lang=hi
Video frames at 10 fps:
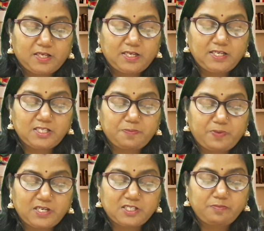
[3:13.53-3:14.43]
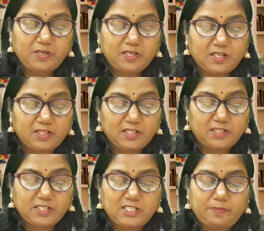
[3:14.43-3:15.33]
कि इस प्रश्न में यह
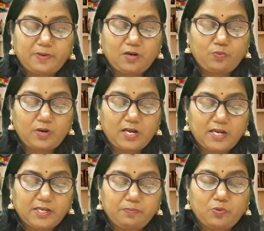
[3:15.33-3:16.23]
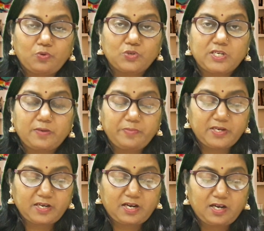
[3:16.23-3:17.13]
तथ्य छिपा हुआ है कि भोजन
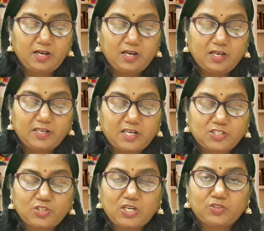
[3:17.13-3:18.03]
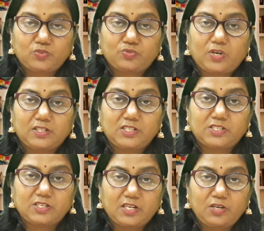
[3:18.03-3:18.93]
मीठा या
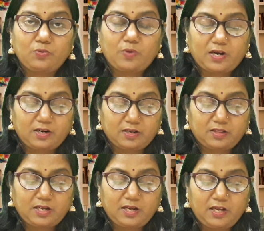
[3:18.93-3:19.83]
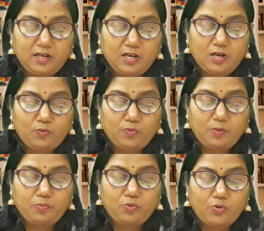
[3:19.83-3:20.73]
स्वादिष्ट नहीं हुआ करता है
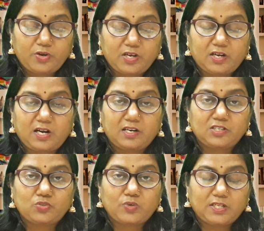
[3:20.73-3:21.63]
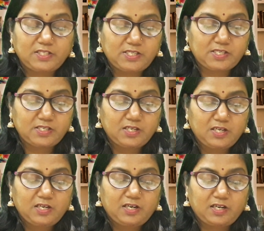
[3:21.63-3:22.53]
वह भूख के कारण स्वादिष्ट
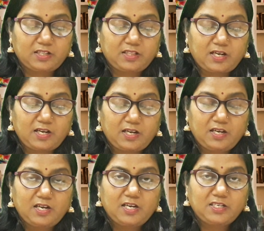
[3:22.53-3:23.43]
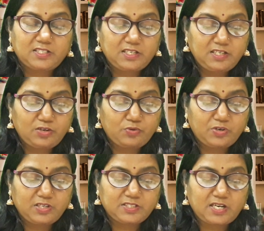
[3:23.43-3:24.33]
लगता है इसलिए
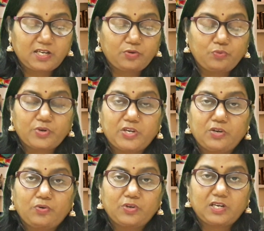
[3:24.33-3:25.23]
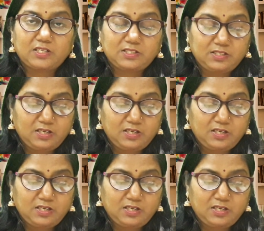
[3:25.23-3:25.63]
रोटी चाहे रूखी हो या